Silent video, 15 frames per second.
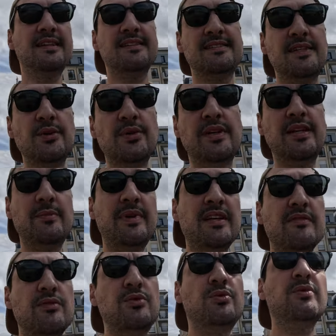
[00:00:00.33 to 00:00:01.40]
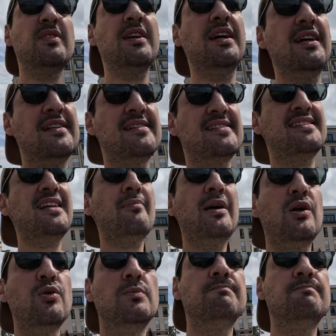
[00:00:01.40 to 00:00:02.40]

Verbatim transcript: Salut et bienvenue à Saint-Malo.